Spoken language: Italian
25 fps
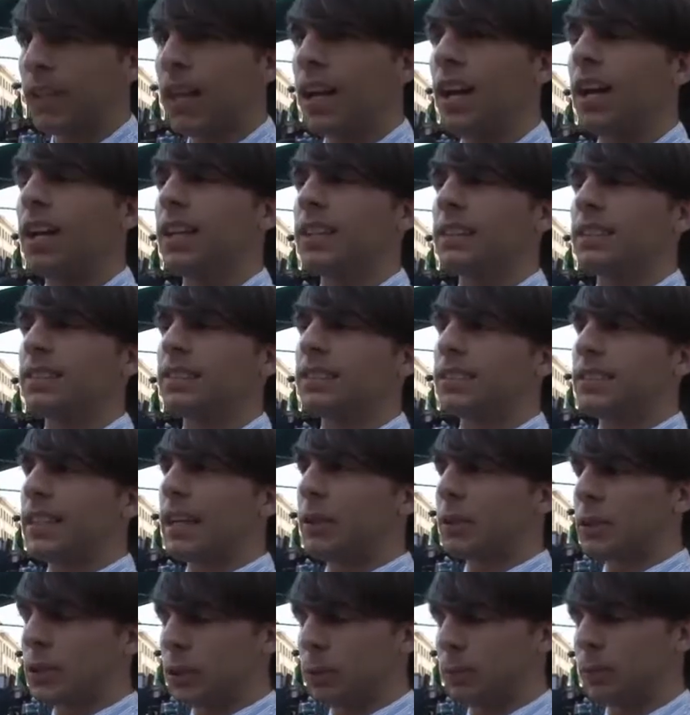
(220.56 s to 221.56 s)
Eh, da
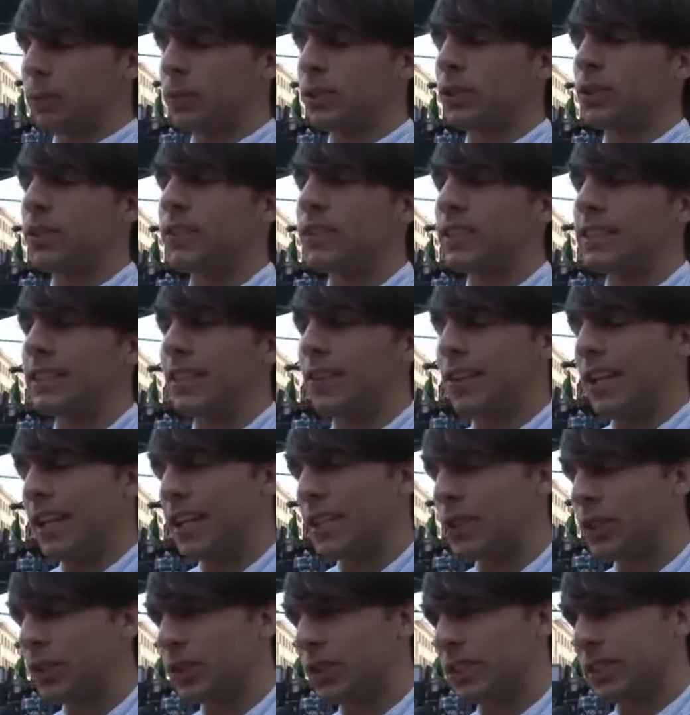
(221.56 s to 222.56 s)
questo punto di vista è una
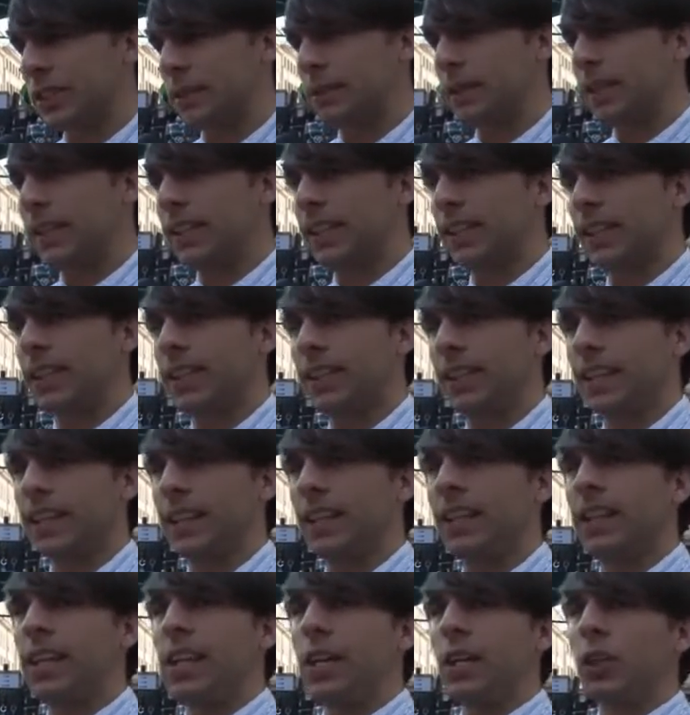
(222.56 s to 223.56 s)
risorsa perché
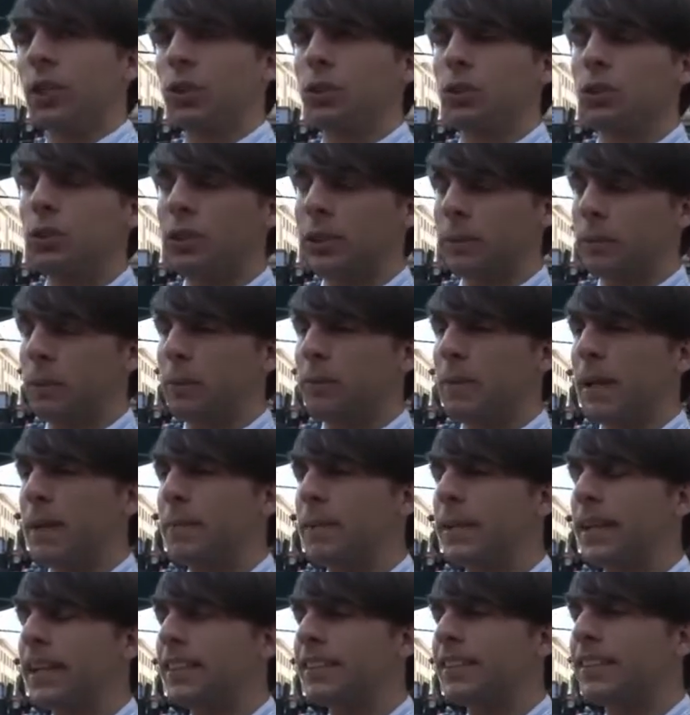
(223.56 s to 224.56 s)
con tutti i
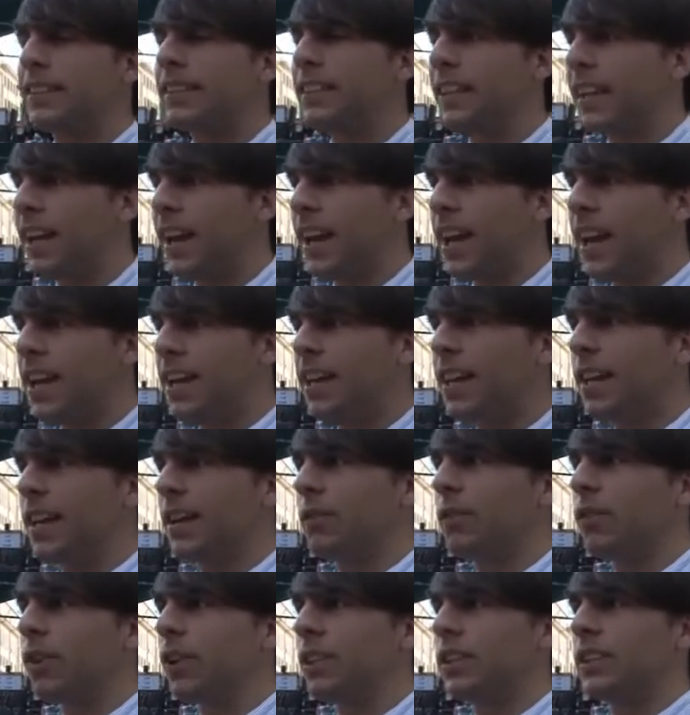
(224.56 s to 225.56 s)
problemi che ti crei a
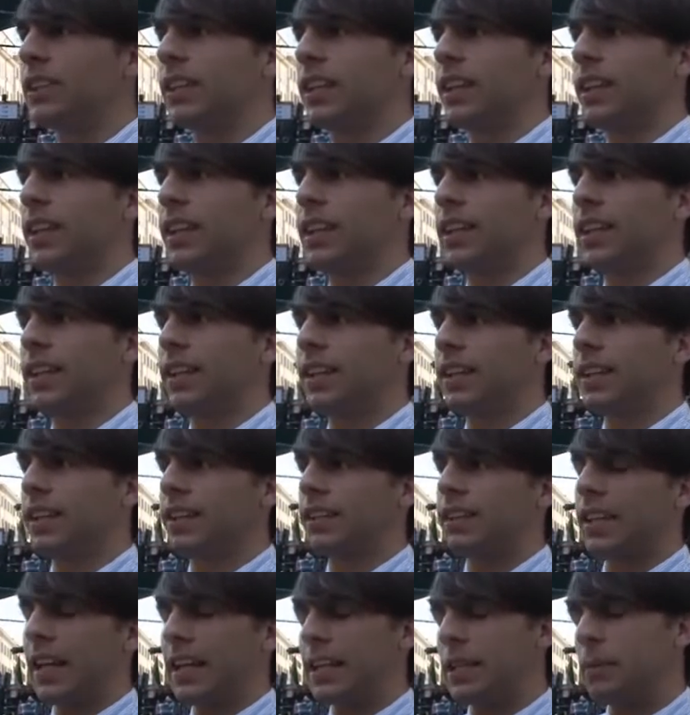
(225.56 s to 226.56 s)
volte
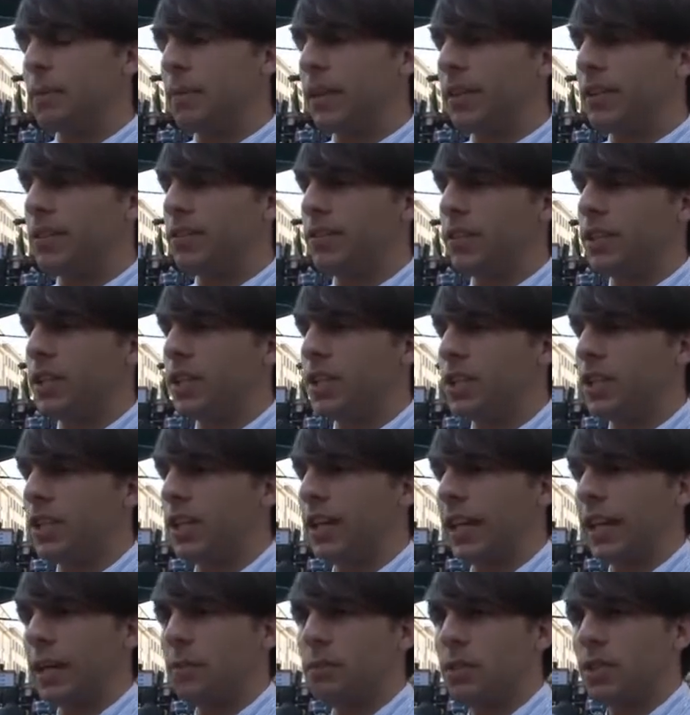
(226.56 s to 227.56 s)
trai dei benefici
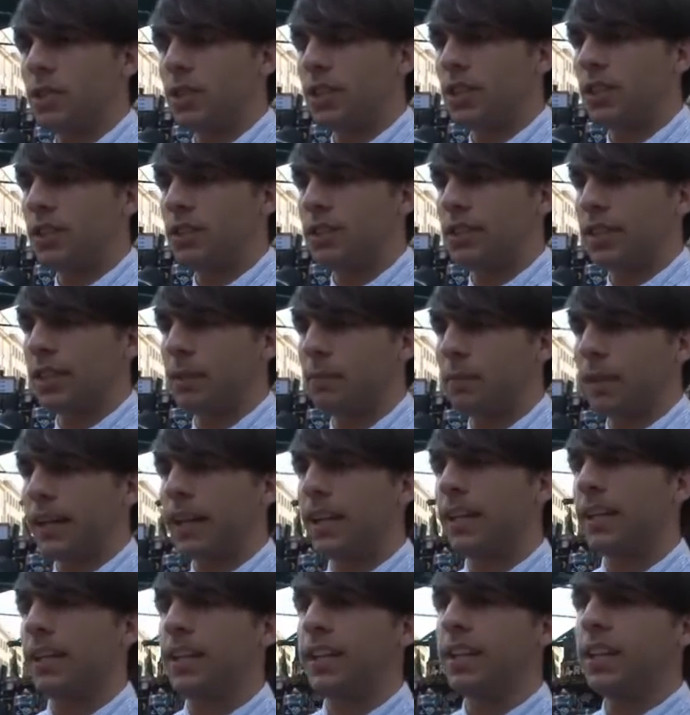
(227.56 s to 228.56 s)
e capisci cose che
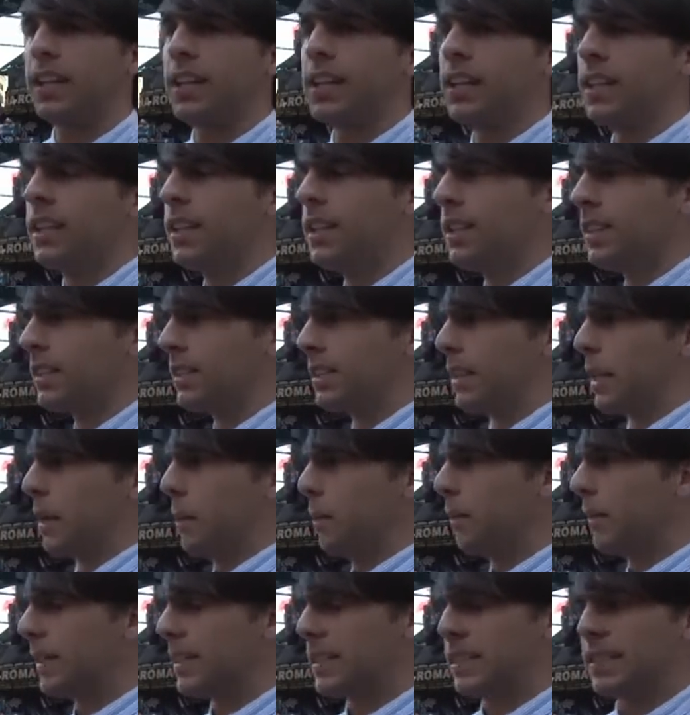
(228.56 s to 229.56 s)
magari se
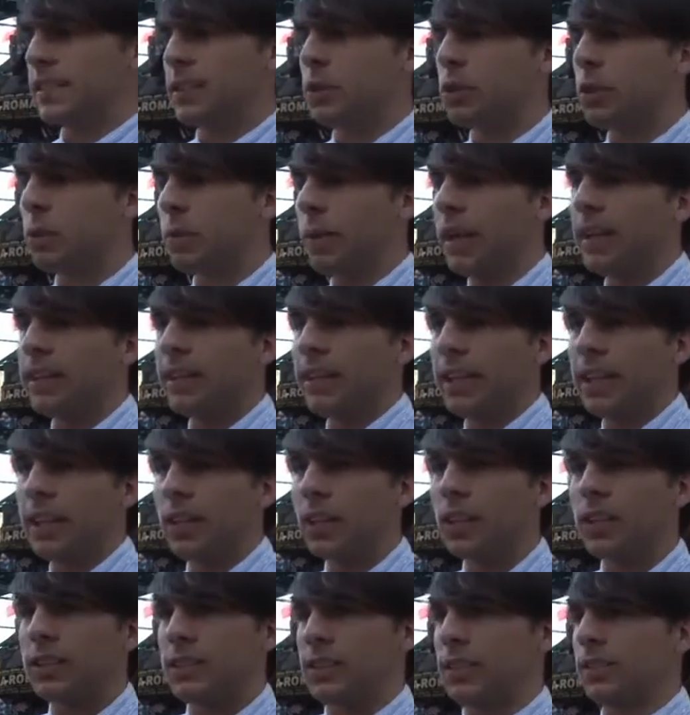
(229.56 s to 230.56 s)
passi sopra a delle
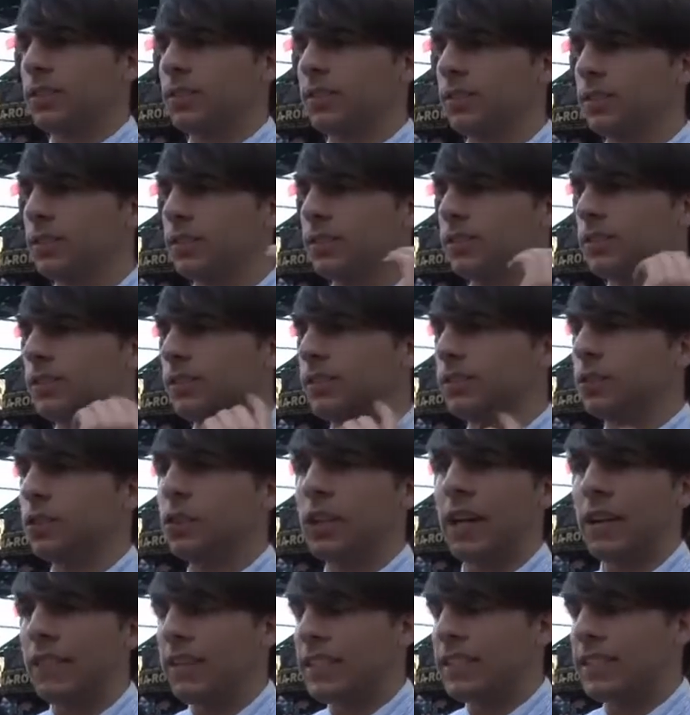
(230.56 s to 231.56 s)
cose non,
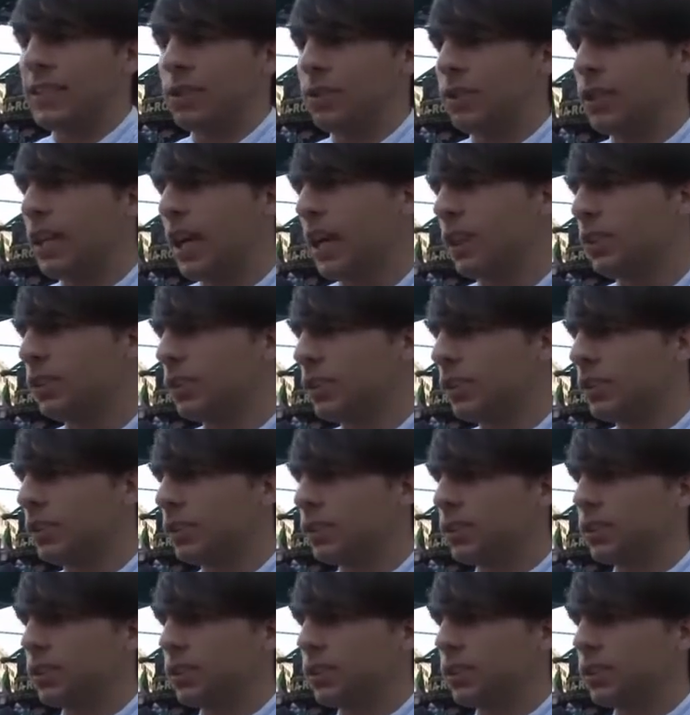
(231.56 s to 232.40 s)
non avresti notato?